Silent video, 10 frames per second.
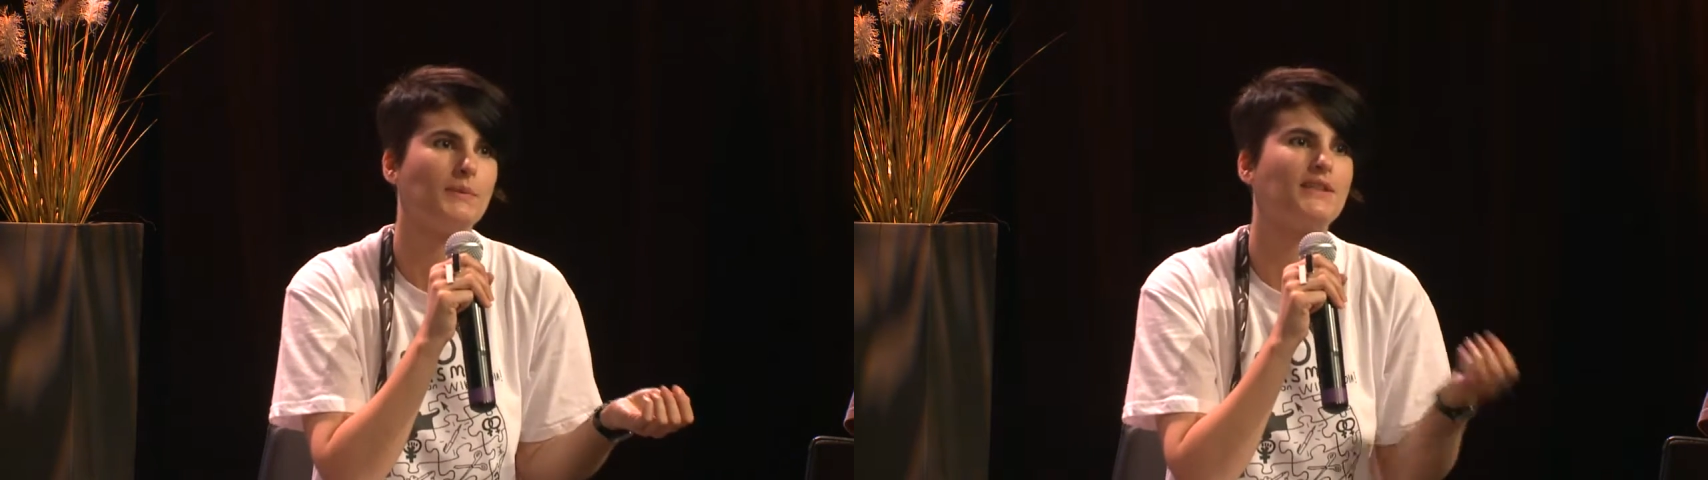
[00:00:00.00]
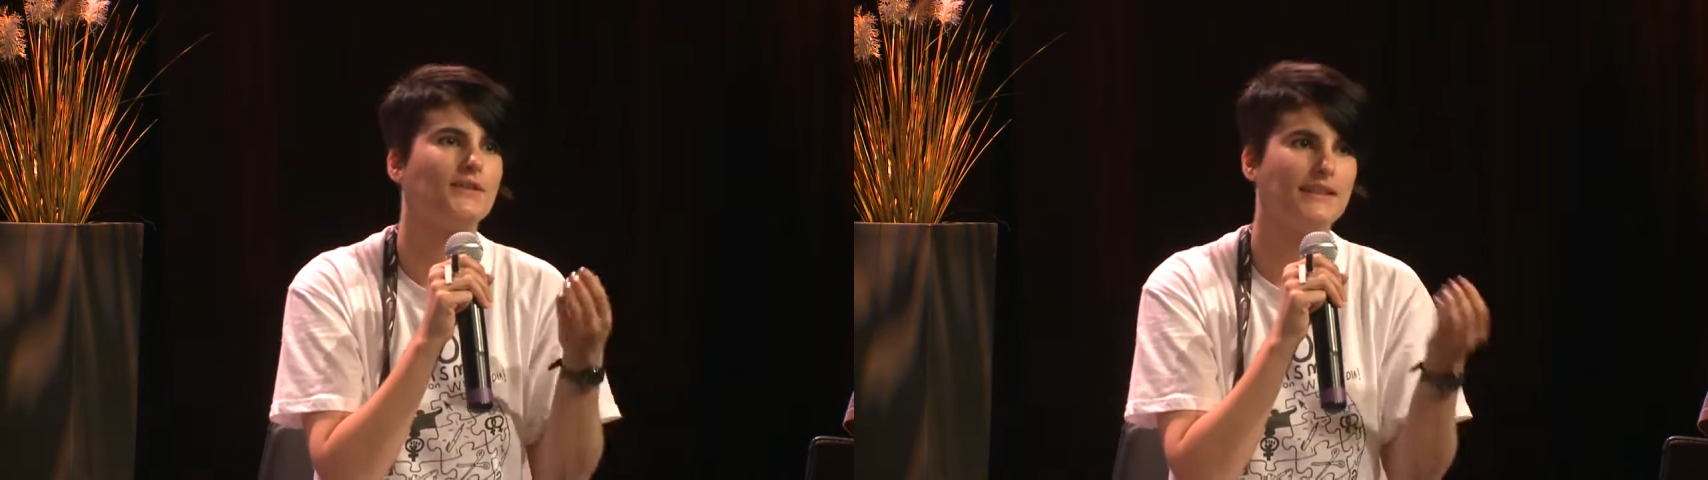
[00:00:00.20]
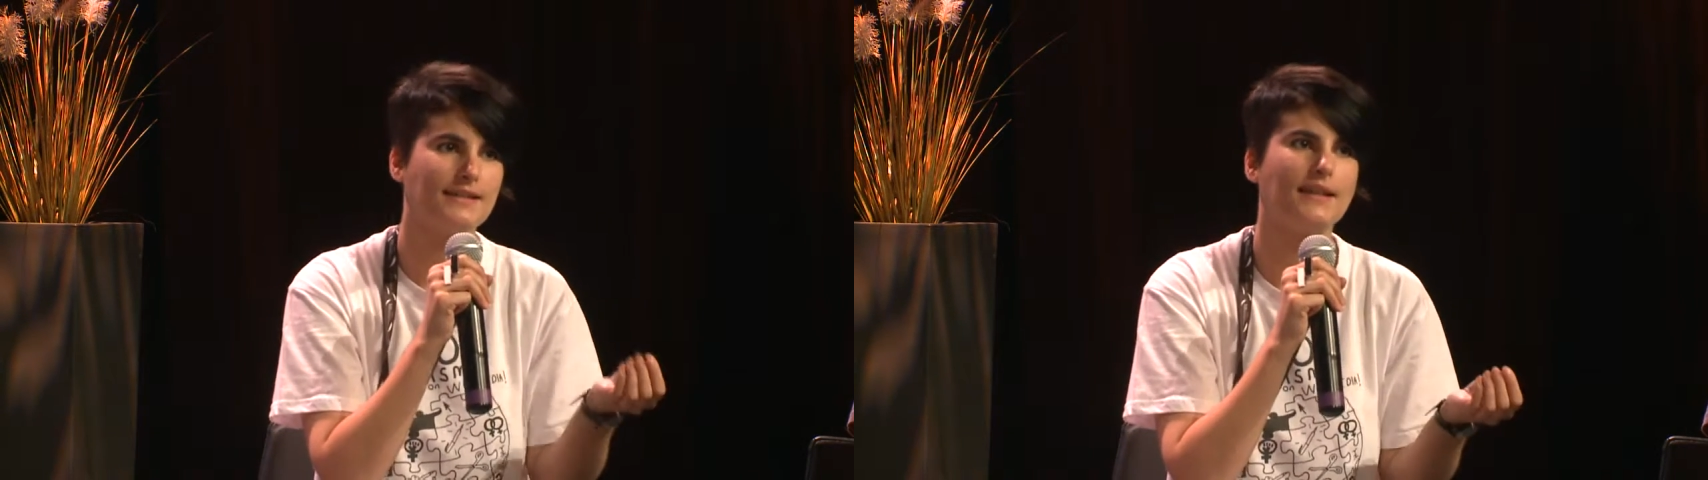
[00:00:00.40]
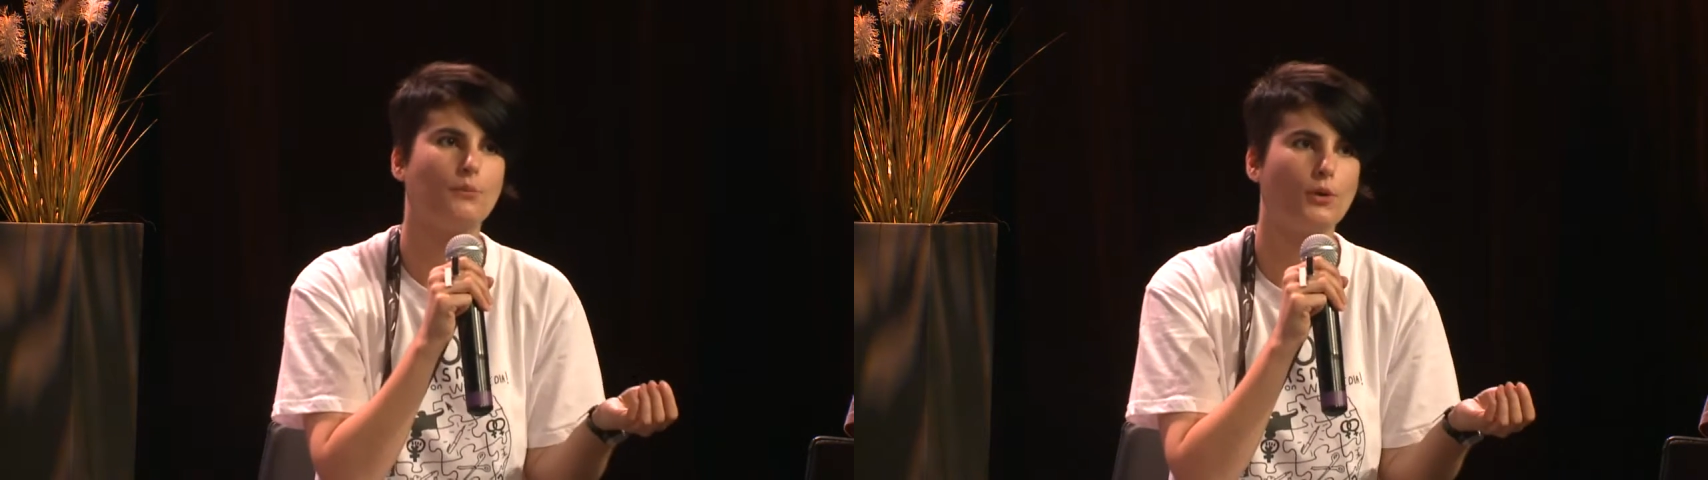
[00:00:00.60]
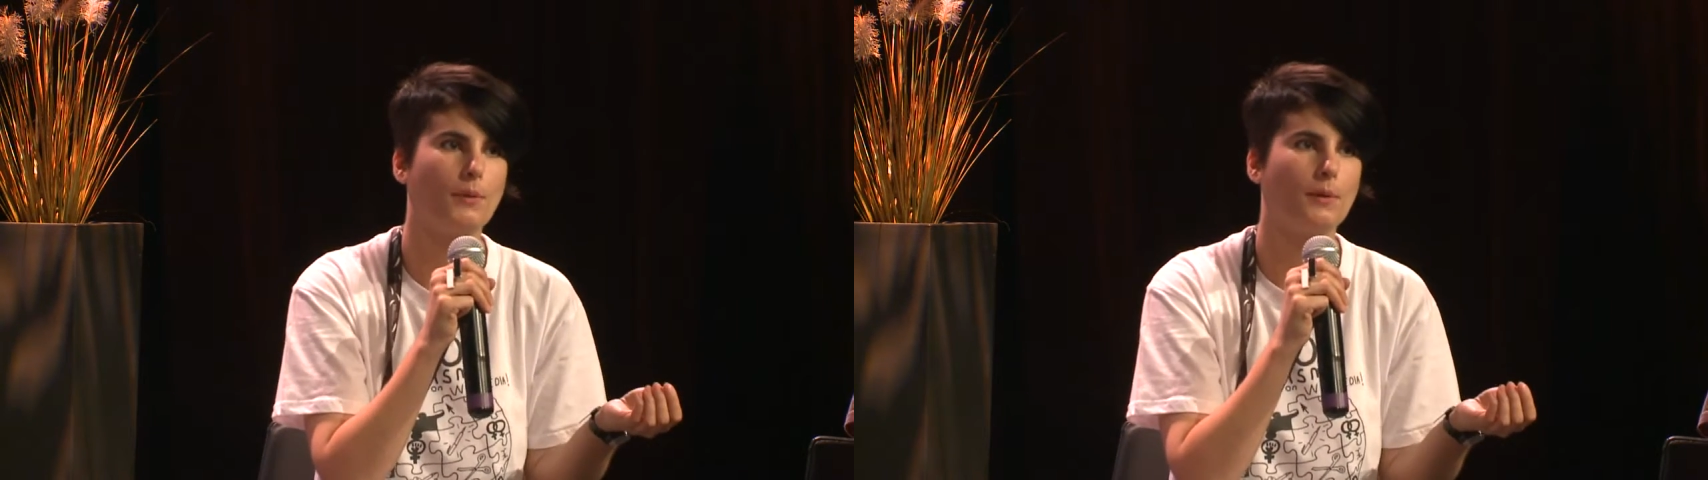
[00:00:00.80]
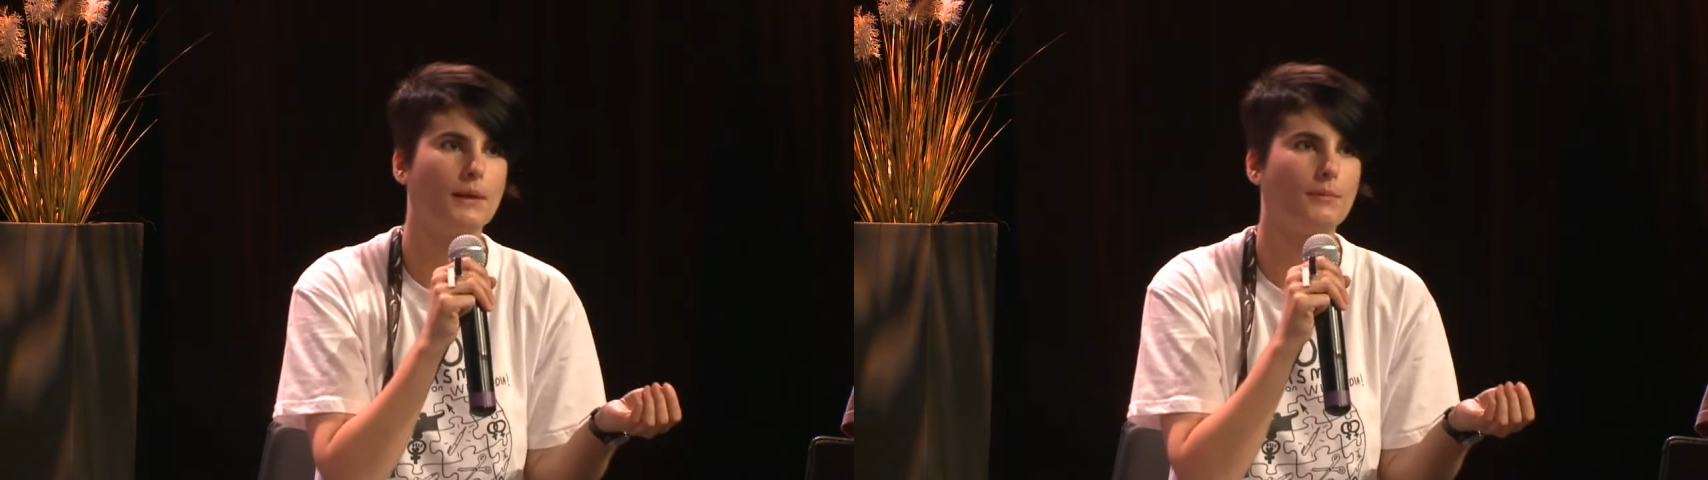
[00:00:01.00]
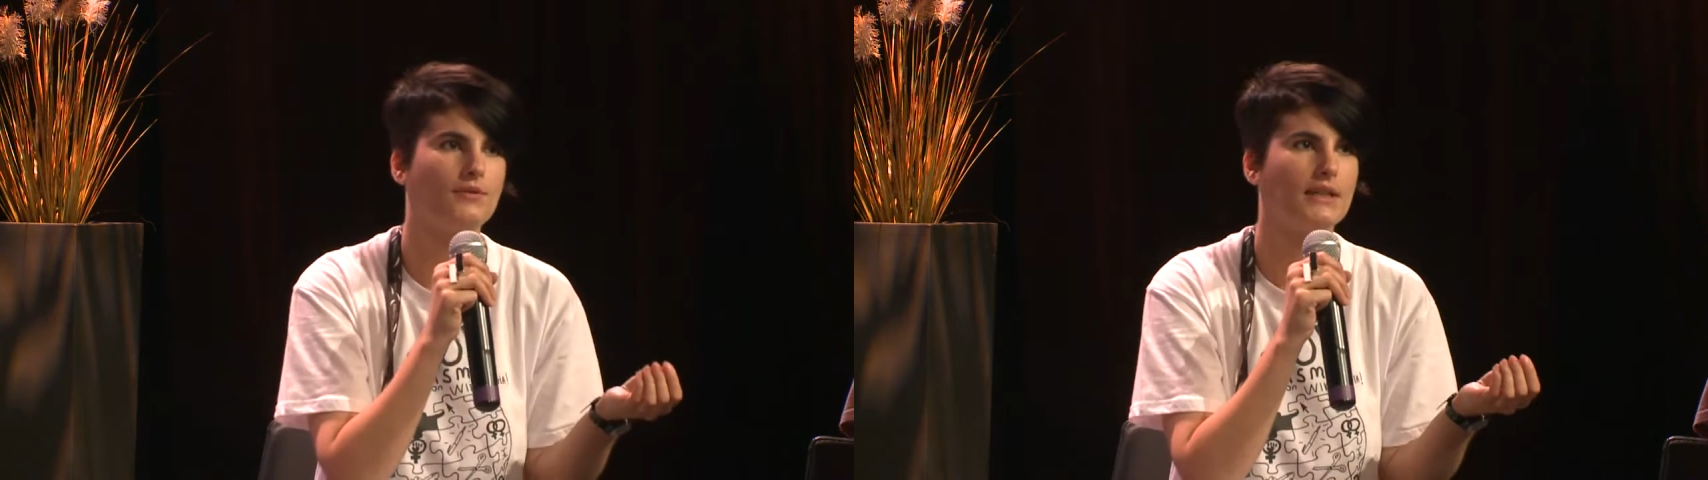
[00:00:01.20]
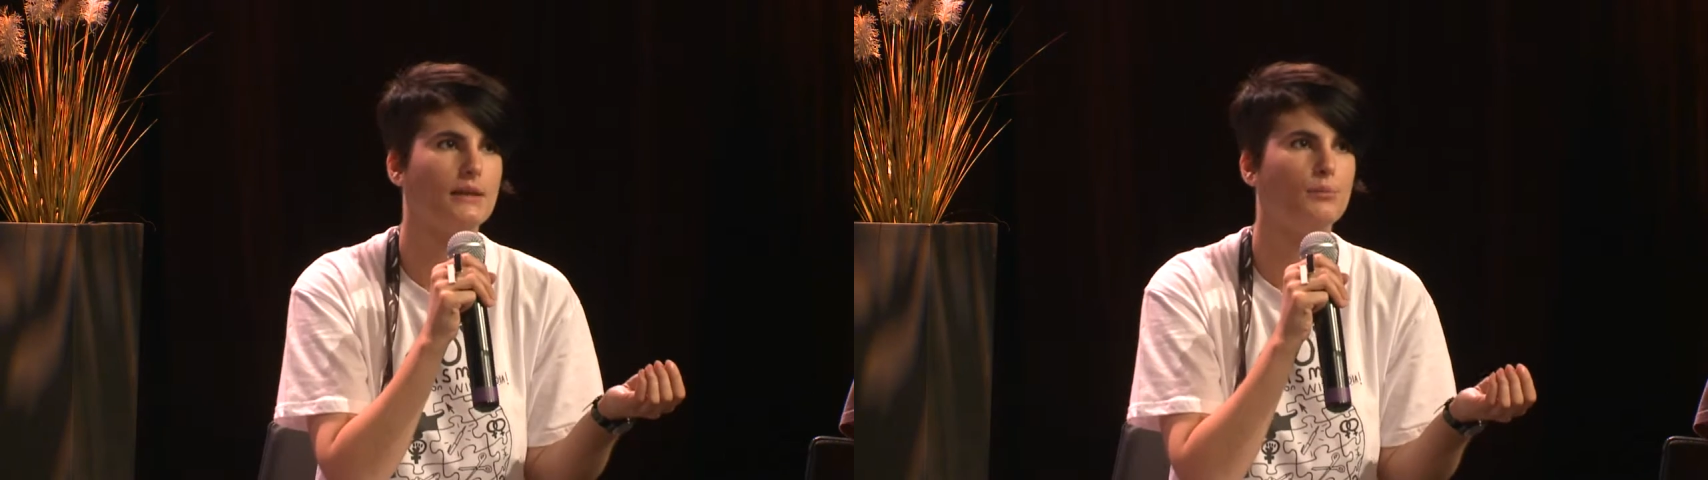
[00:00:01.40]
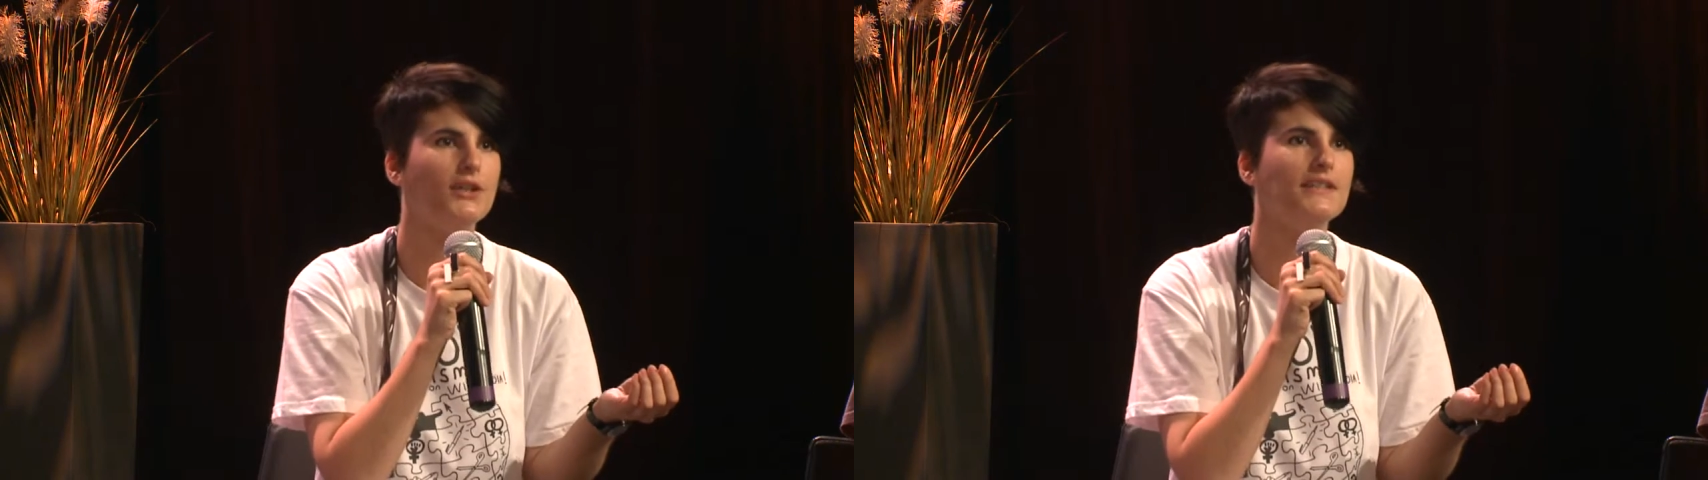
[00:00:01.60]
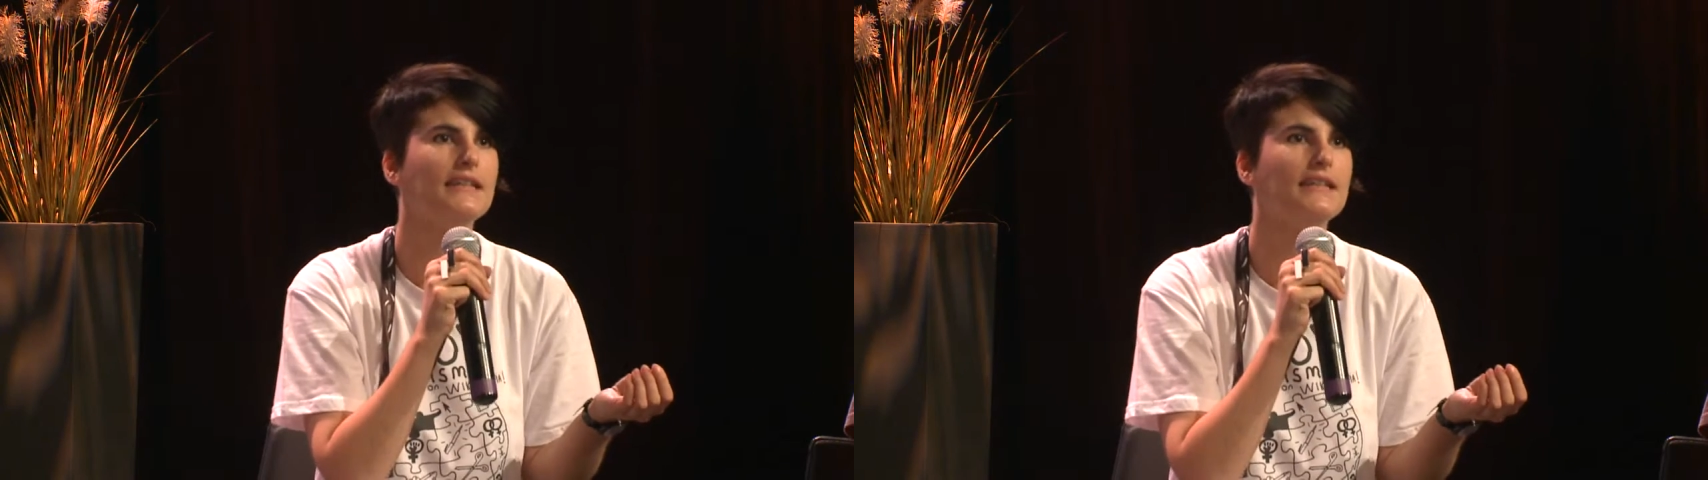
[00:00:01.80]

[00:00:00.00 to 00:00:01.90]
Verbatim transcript: Parce que ça, c'est un peu le problème avec les bots,